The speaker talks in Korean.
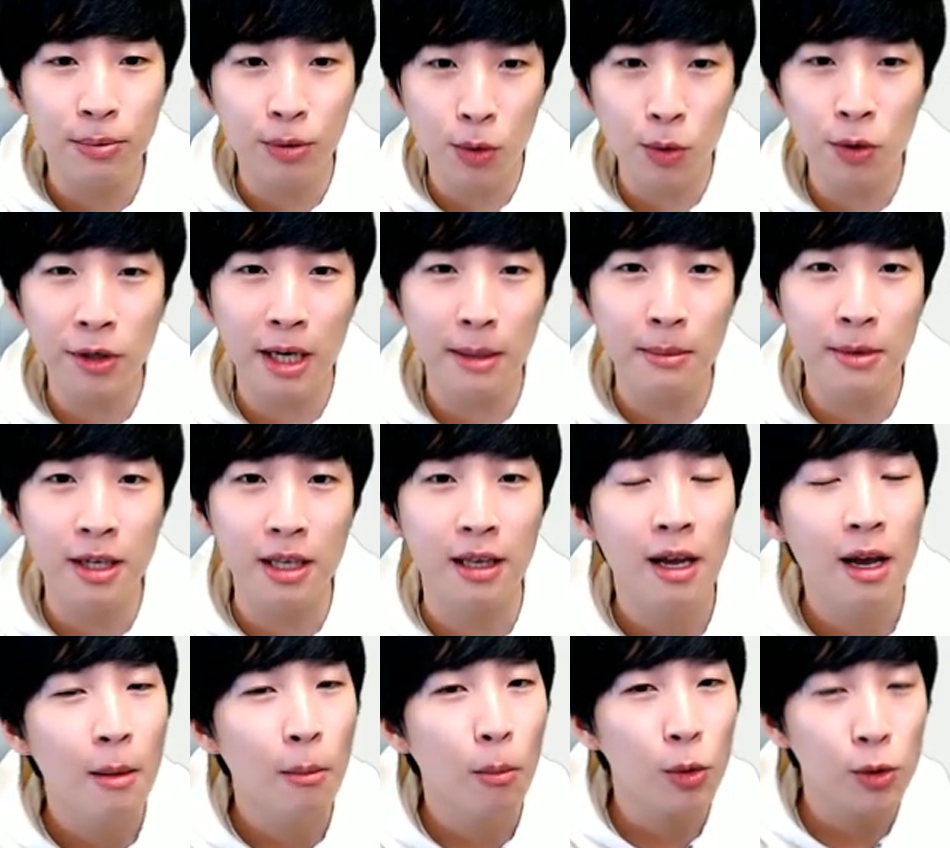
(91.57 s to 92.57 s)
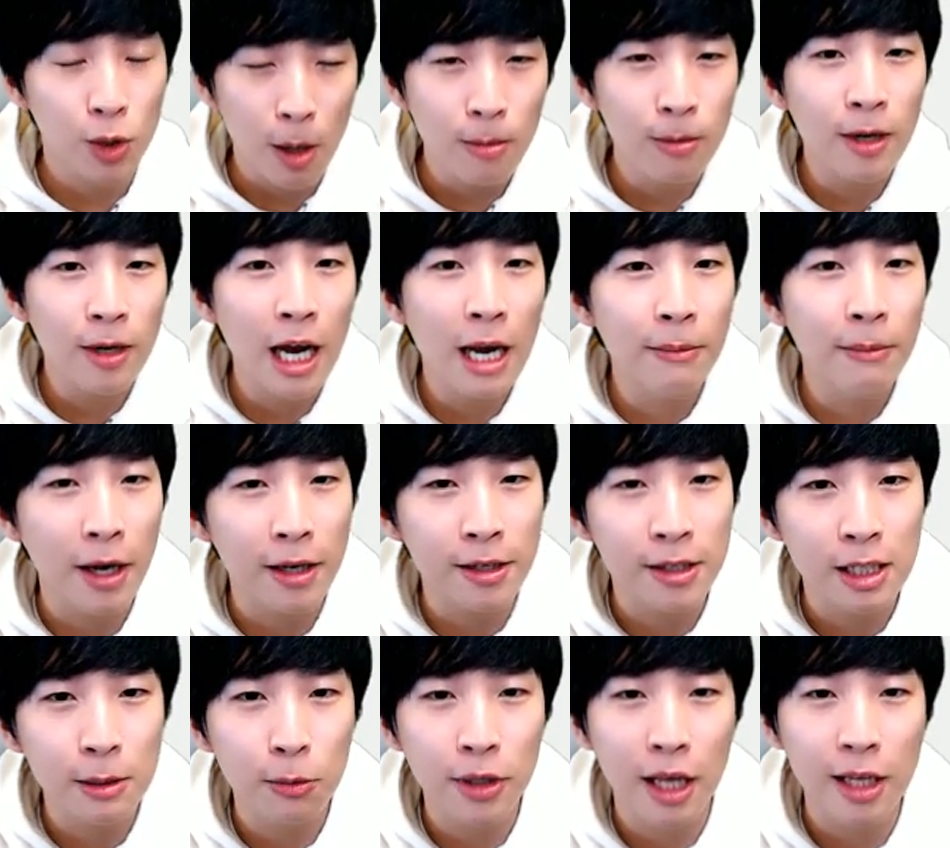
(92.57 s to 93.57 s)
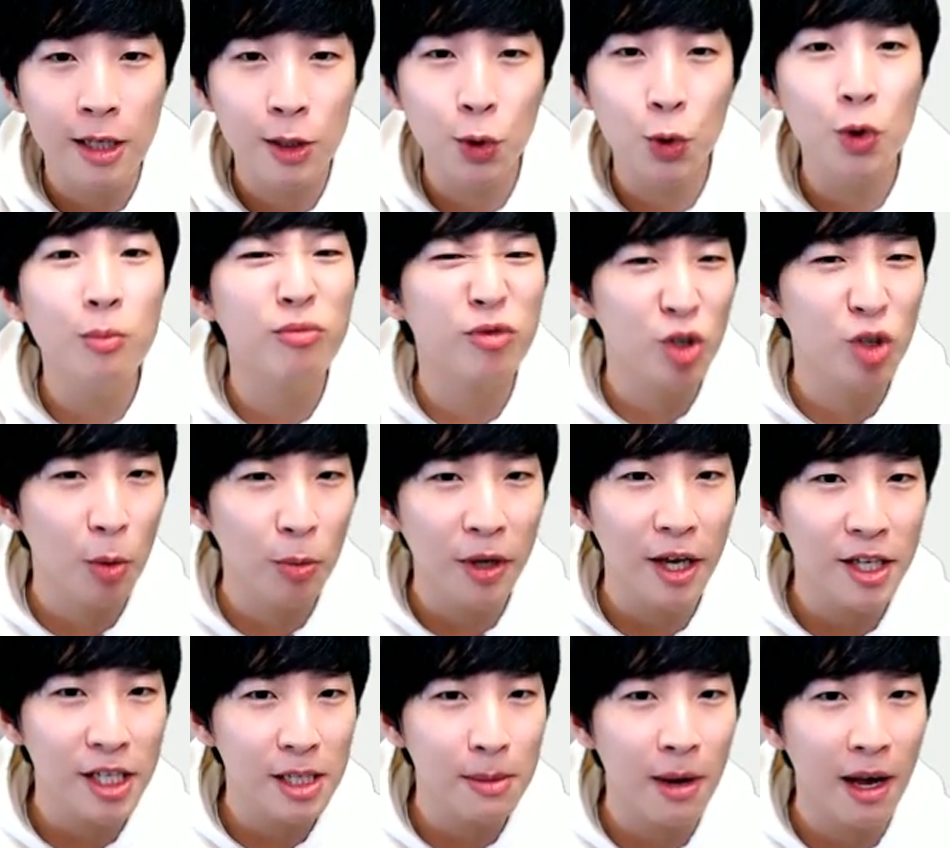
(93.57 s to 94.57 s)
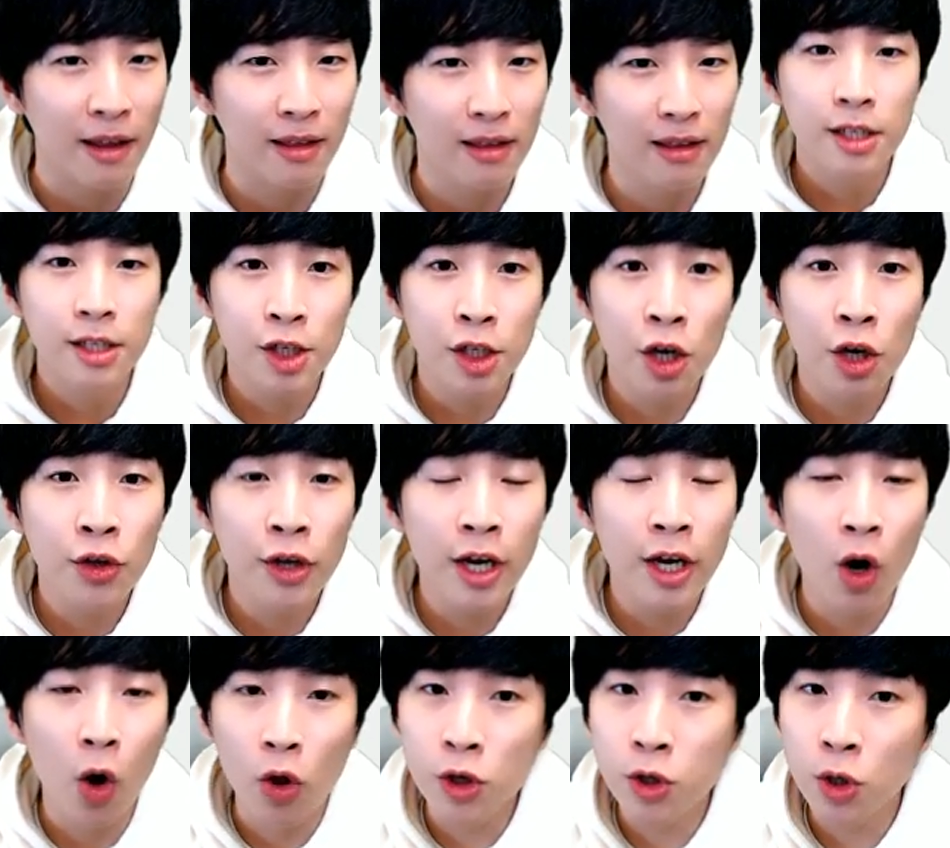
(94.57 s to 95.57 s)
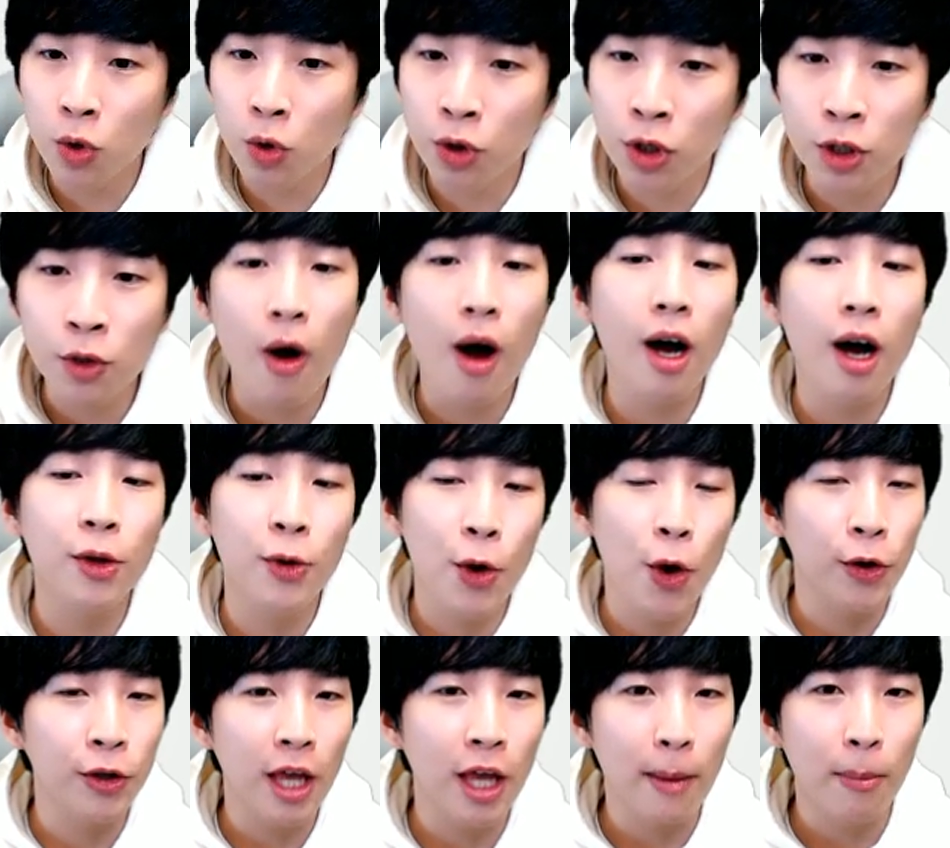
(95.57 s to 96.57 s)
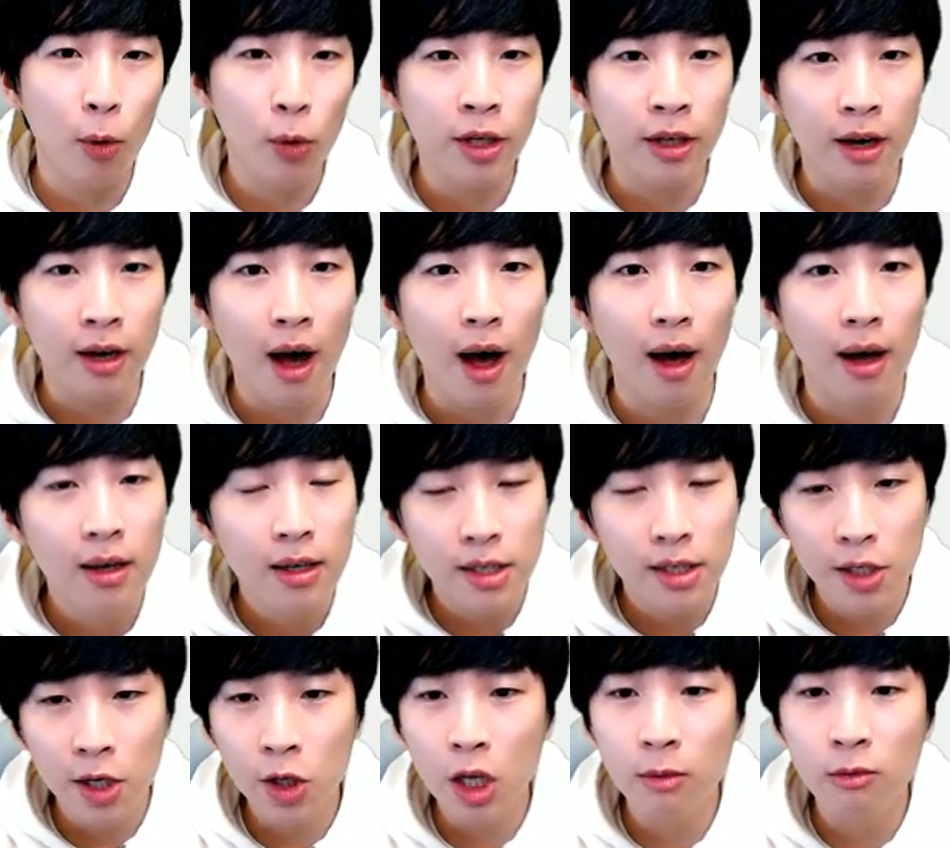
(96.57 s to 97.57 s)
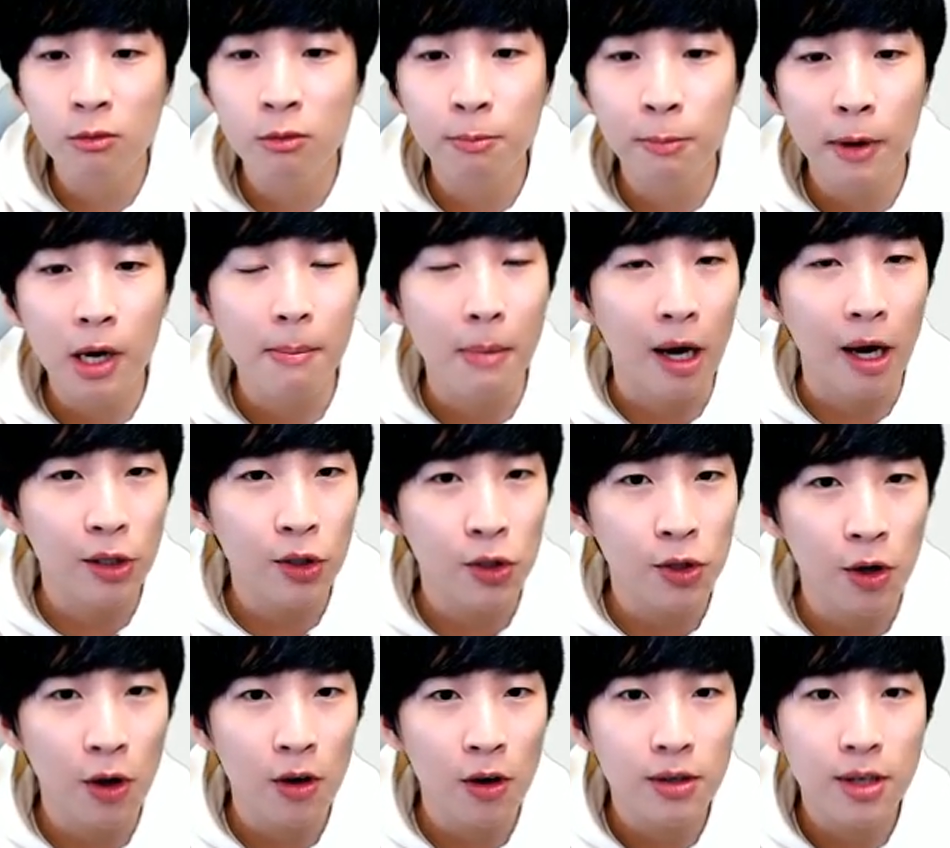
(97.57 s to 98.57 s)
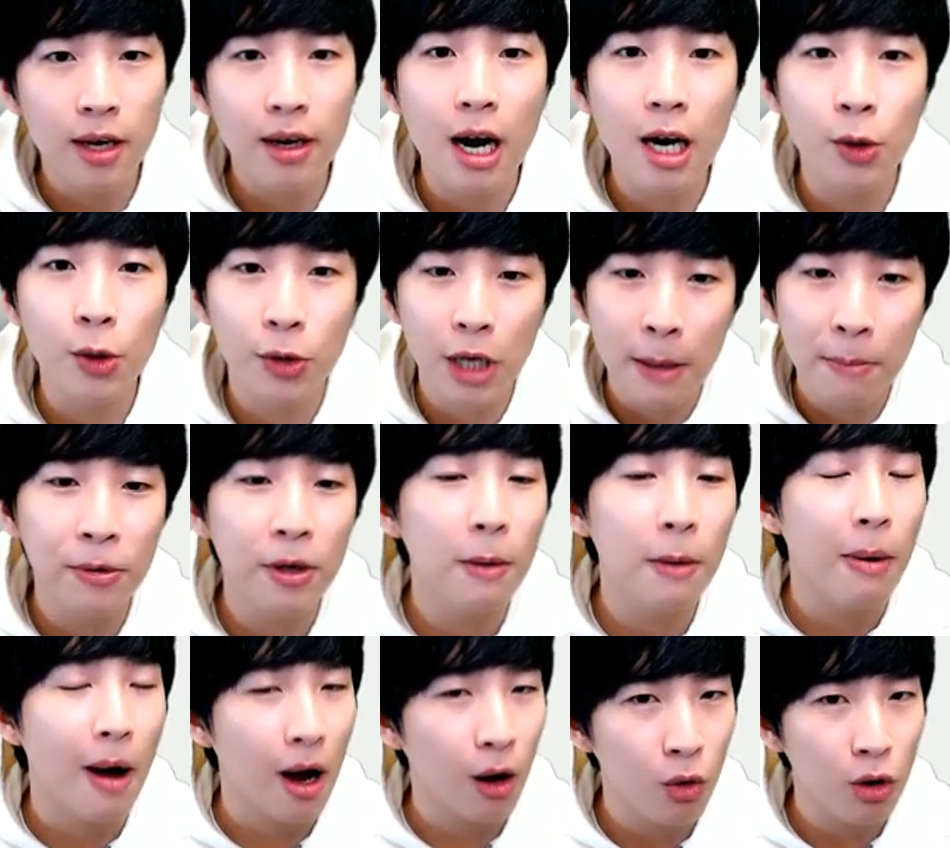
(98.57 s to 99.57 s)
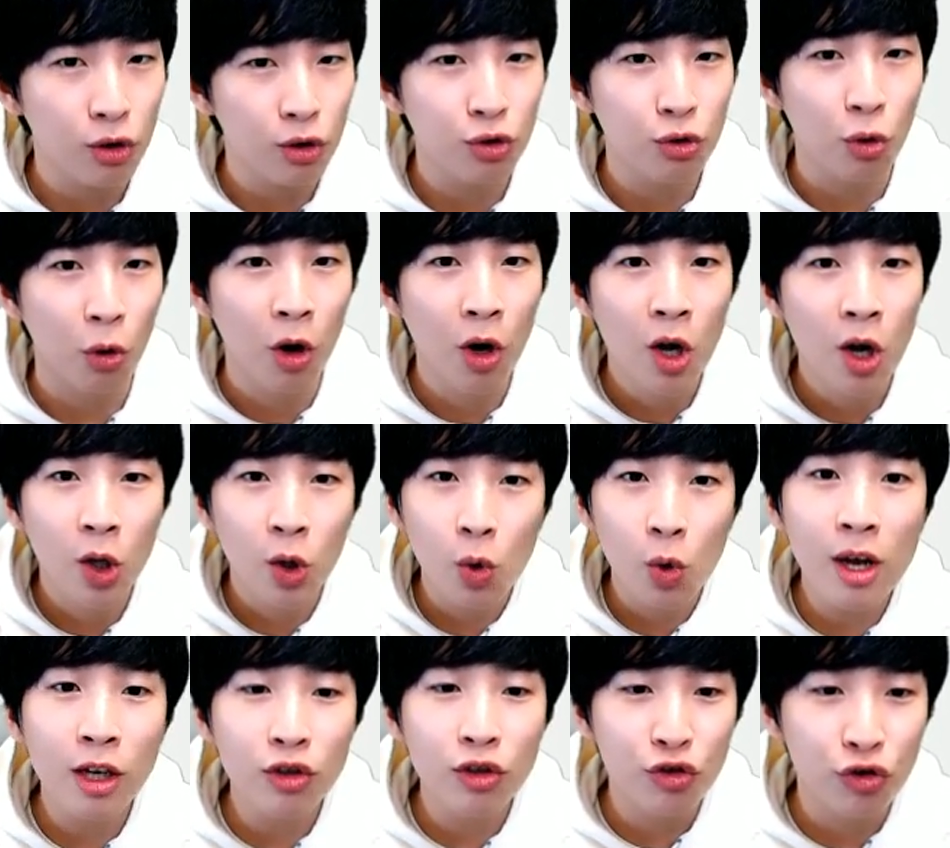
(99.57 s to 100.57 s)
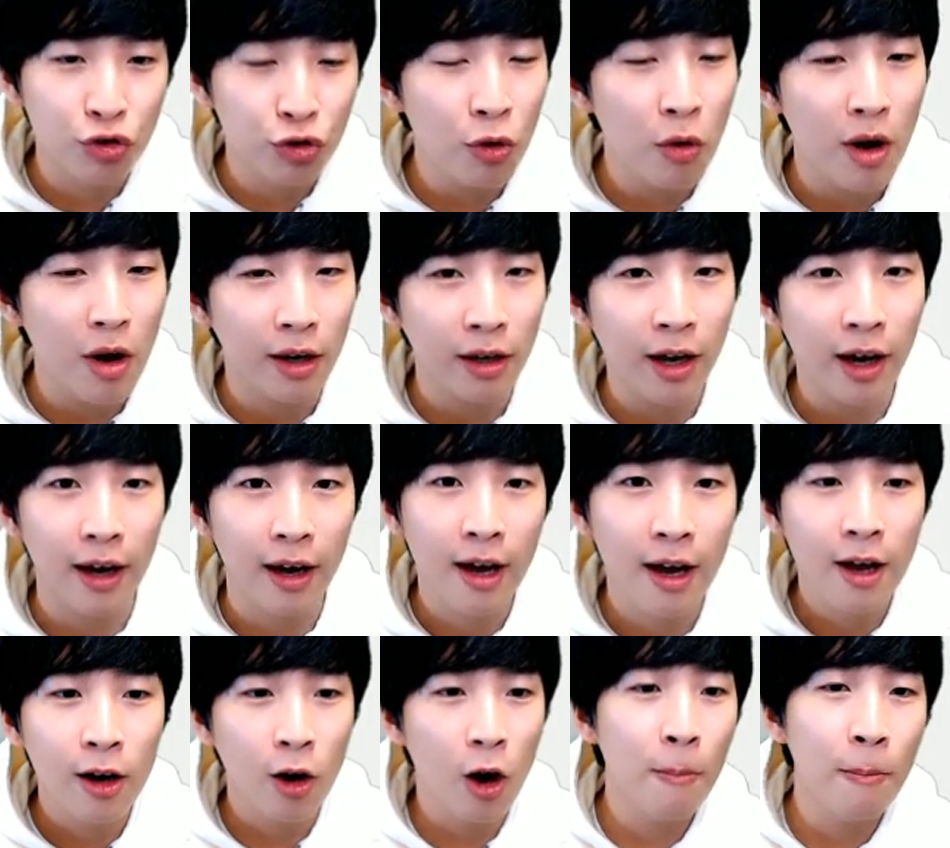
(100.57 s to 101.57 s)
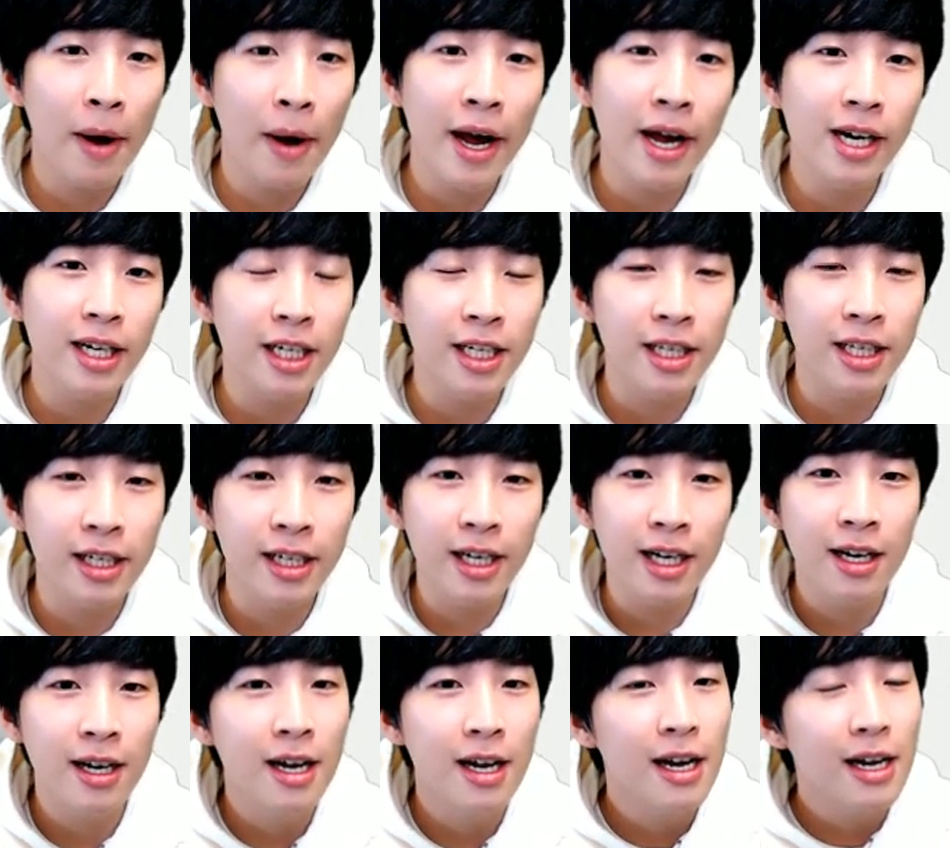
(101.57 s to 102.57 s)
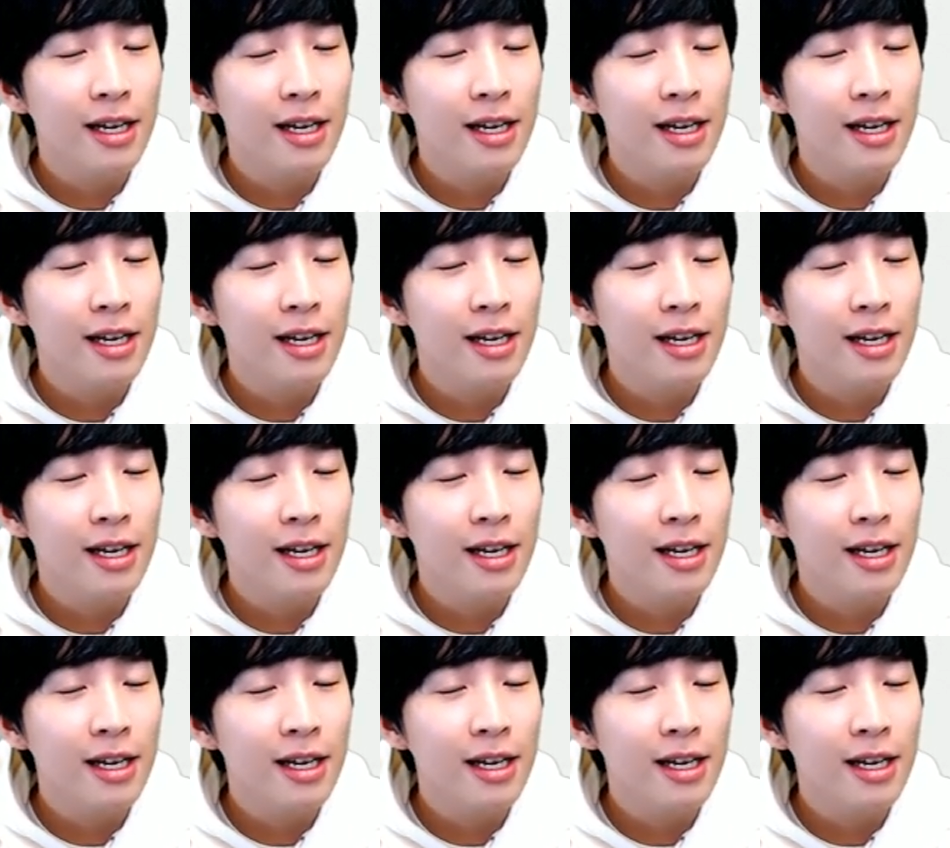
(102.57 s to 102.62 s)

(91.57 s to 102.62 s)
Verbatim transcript: 프로그램은 뭐 서브라임 텍스트보다는 조금 무겁겠지만 시어너에 어느 정도 특화가 되어 있다 보니까 시어너 문법에 맞춰서 색깔도 예쁘게 바꿔주고 또한 중요하게 컴파일 기능을